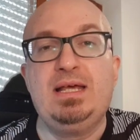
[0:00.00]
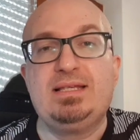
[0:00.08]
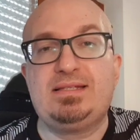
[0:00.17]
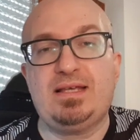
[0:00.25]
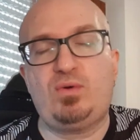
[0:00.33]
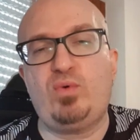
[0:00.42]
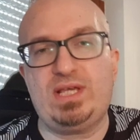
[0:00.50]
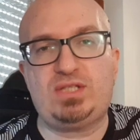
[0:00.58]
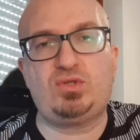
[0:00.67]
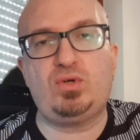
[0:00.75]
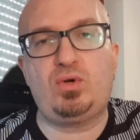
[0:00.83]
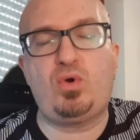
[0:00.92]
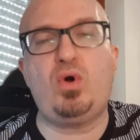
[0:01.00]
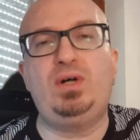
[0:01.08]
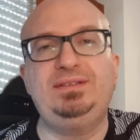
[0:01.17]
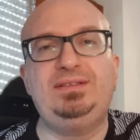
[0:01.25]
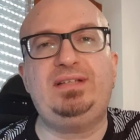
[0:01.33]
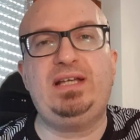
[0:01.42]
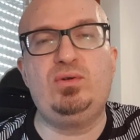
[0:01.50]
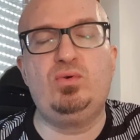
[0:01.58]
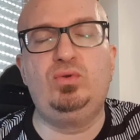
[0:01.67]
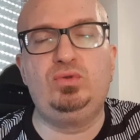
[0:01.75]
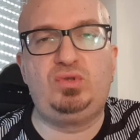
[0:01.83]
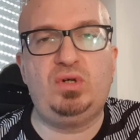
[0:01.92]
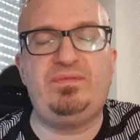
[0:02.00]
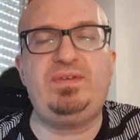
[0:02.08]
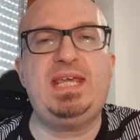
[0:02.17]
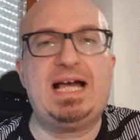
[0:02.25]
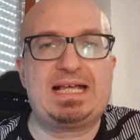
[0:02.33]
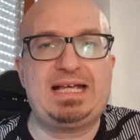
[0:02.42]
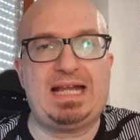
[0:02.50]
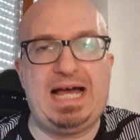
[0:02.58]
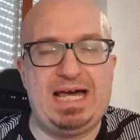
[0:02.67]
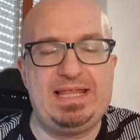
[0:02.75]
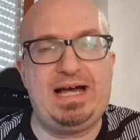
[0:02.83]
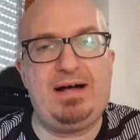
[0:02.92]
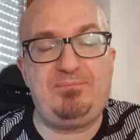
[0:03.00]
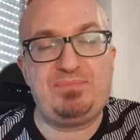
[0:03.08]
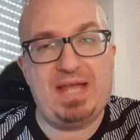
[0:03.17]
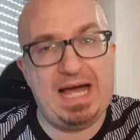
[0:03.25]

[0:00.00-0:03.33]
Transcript: se questo contenuto vi aggrada.